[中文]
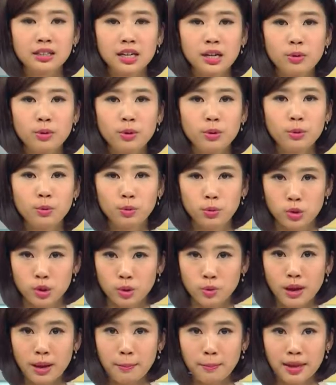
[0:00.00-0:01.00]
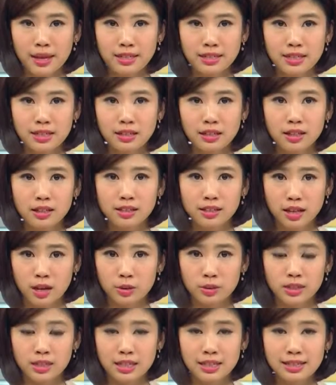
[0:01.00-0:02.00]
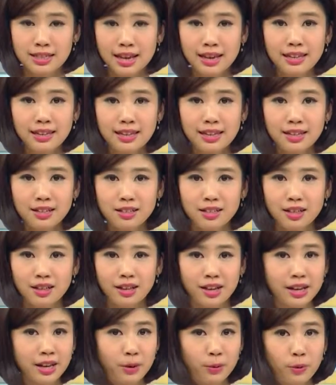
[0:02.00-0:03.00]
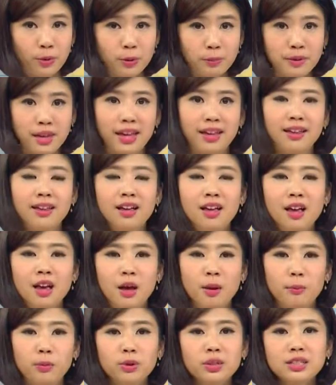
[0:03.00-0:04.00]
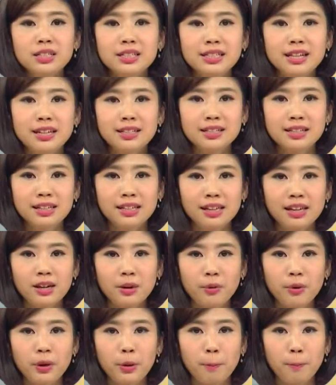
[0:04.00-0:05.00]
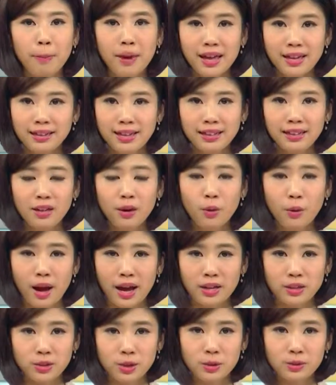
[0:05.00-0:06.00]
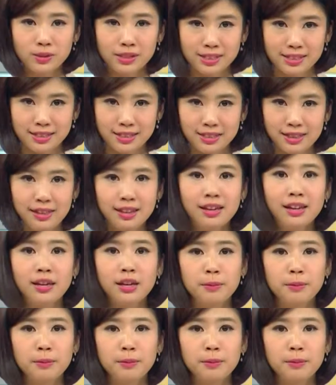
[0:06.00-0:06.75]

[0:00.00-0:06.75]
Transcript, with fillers: 低于五十万美金的小型餐饮业者可以豁免。不过这项禁令会有半年的缓冲期，